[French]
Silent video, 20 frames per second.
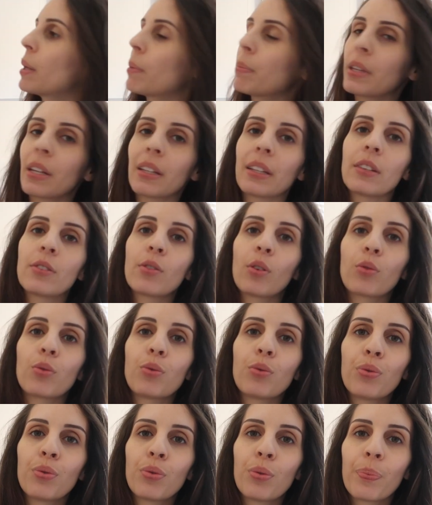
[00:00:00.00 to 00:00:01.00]
bien bien
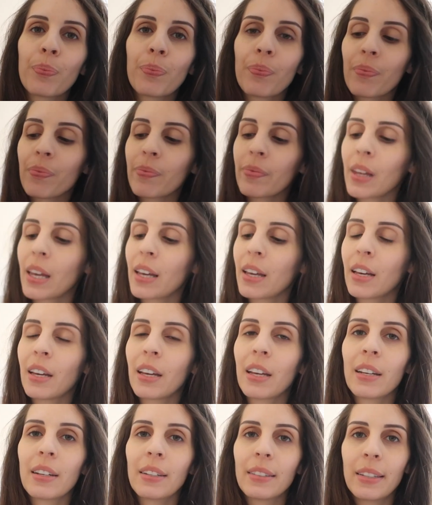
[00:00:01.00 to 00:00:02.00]
descendu
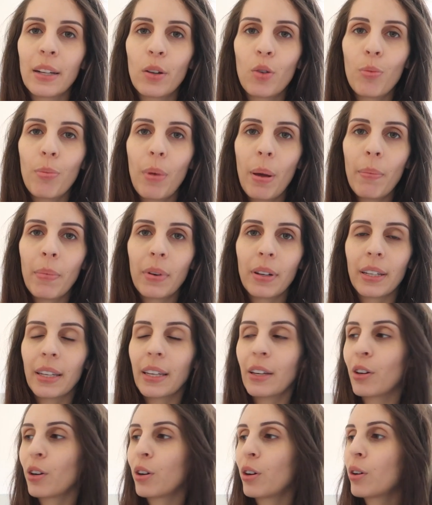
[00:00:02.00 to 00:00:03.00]
le même
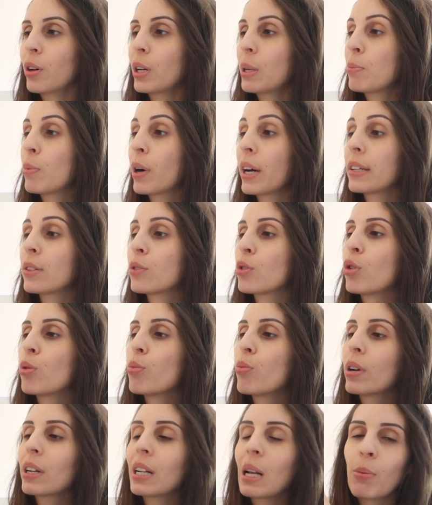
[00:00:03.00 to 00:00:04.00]
et euh, il me reste
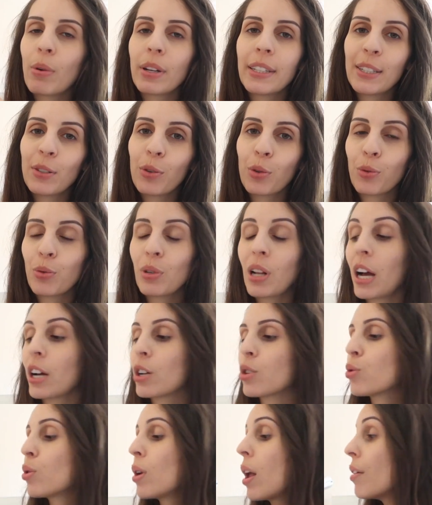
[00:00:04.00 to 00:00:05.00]
moins de la moitié dans
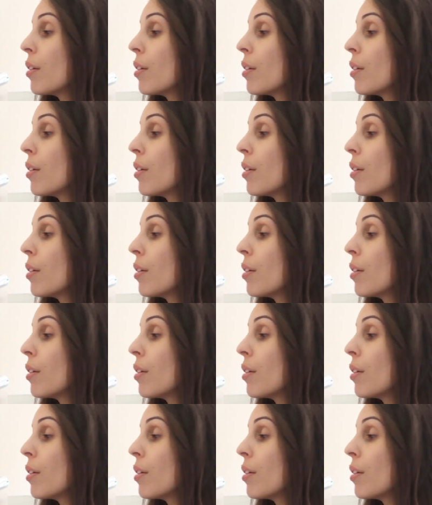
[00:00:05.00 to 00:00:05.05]
celui-là. Je